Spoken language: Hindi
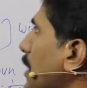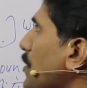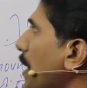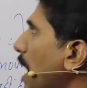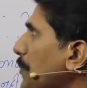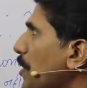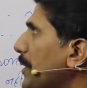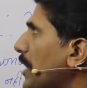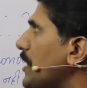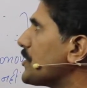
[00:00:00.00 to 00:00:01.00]
पहले तो मैं आपको
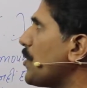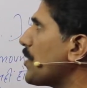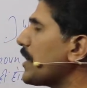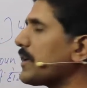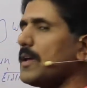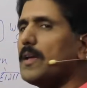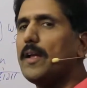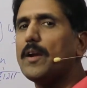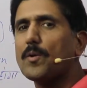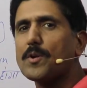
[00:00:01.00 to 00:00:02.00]
बताना चाहूंगा कि
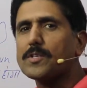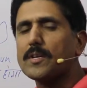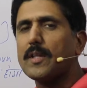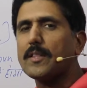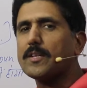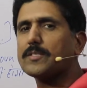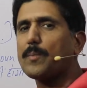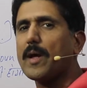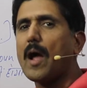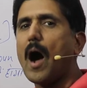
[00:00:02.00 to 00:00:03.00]
इंट्रोडक्शन देते
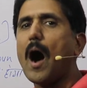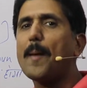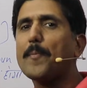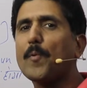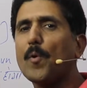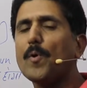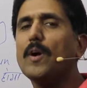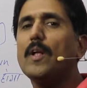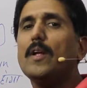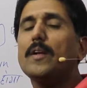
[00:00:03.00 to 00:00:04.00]
समय आपको
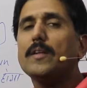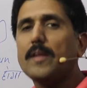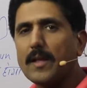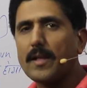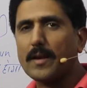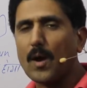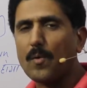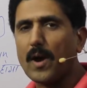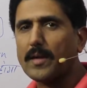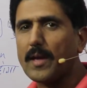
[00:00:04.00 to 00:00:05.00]
यह देखना
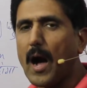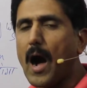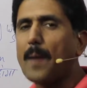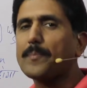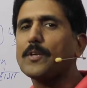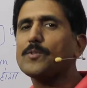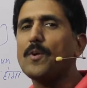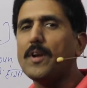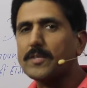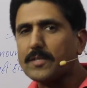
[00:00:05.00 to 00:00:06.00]
होगा कि आपका जो
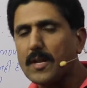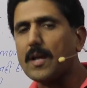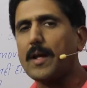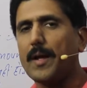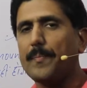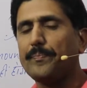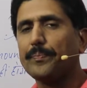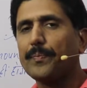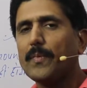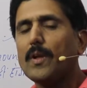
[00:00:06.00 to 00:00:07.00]
लिसनर है
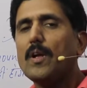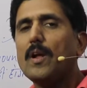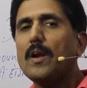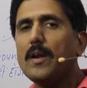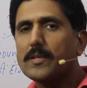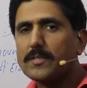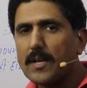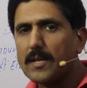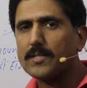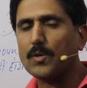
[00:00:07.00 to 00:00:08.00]

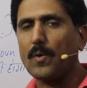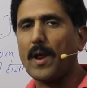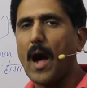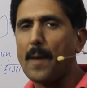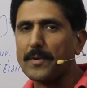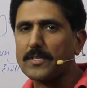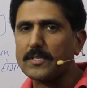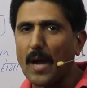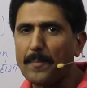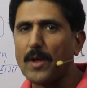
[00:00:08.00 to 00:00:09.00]
लिसनर्स कौन है आपके
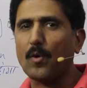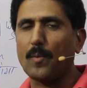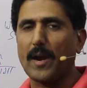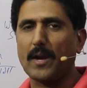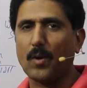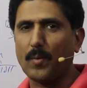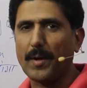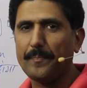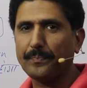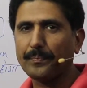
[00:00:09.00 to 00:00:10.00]
सामने कौन बैठा
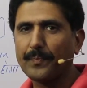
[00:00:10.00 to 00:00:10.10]
हुआ है